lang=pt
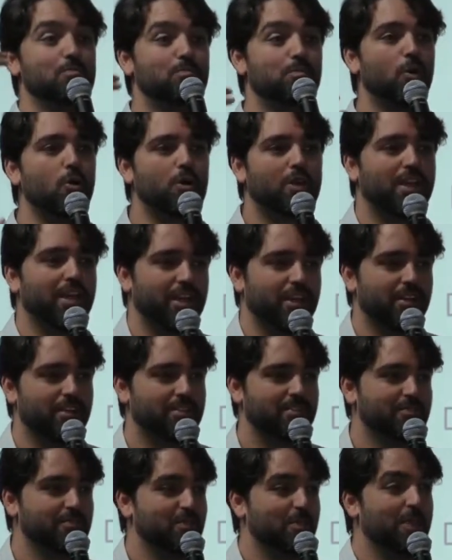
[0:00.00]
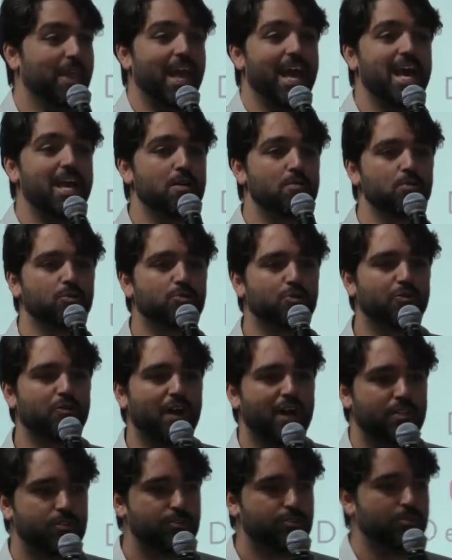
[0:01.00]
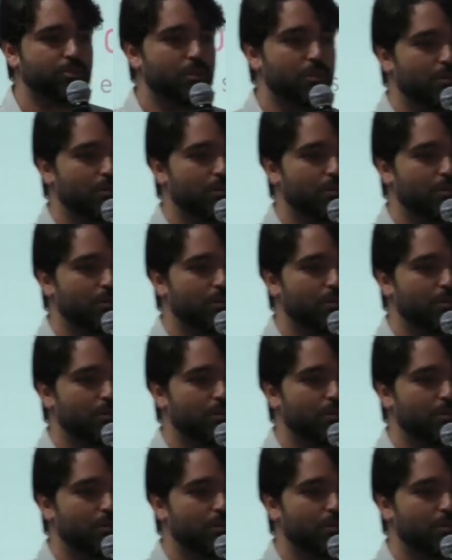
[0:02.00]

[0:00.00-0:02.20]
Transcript: Por quê? Era muito fácil